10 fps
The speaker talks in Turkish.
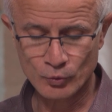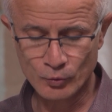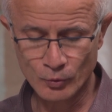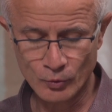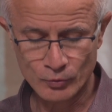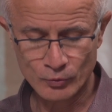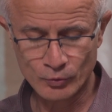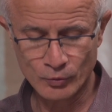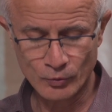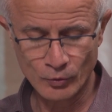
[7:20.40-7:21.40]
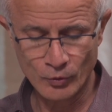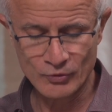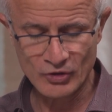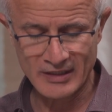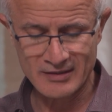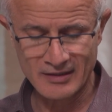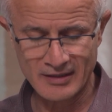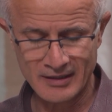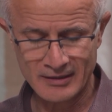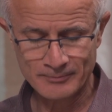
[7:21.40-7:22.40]
Tutluluk, tutukluğum
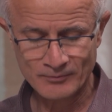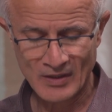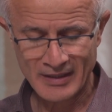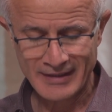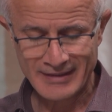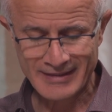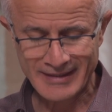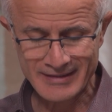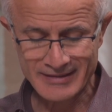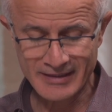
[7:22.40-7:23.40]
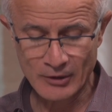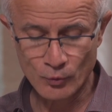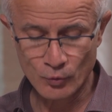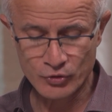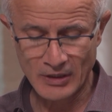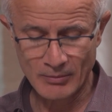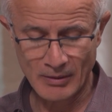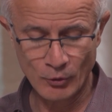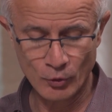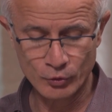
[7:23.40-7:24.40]
sırasında kendisine ruhsal
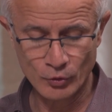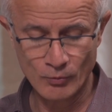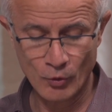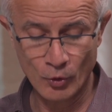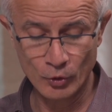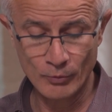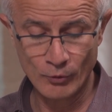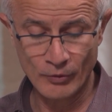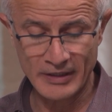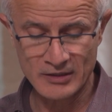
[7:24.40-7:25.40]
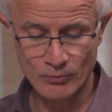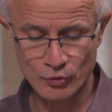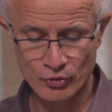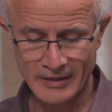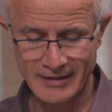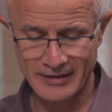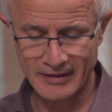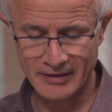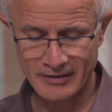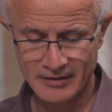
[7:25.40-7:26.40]
baba olduğum oğlum Onesimus'la
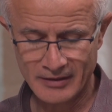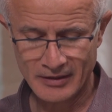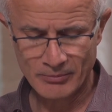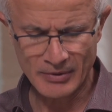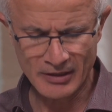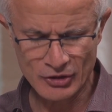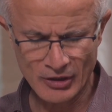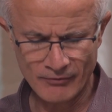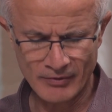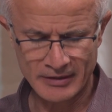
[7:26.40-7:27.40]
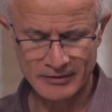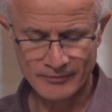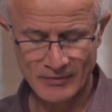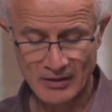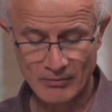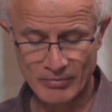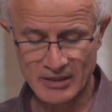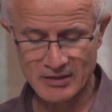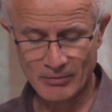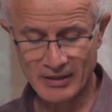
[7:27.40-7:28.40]
ilgili bir ricam var.
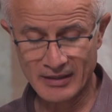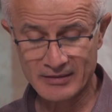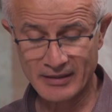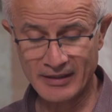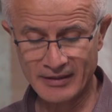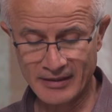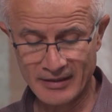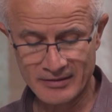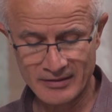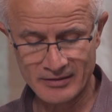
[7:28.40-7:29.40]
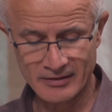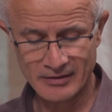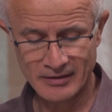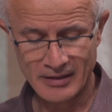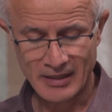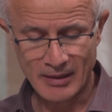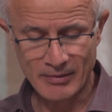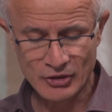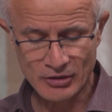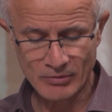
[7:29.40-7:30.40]
Bir zamanlar sana yararsızdı
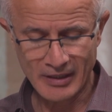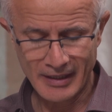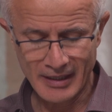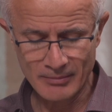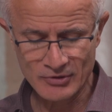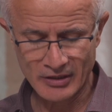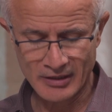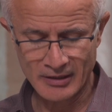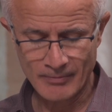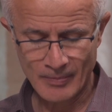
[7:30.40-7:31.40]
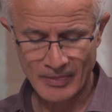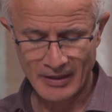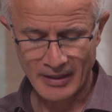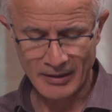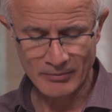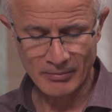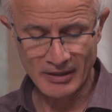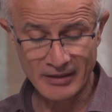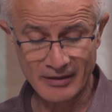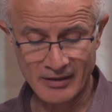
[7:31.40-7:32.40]
ama şimdi hem sana hem de
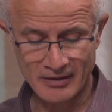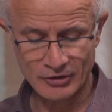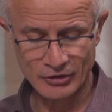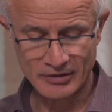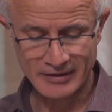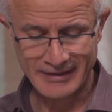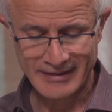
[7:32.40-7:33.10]
bana yararlıdır.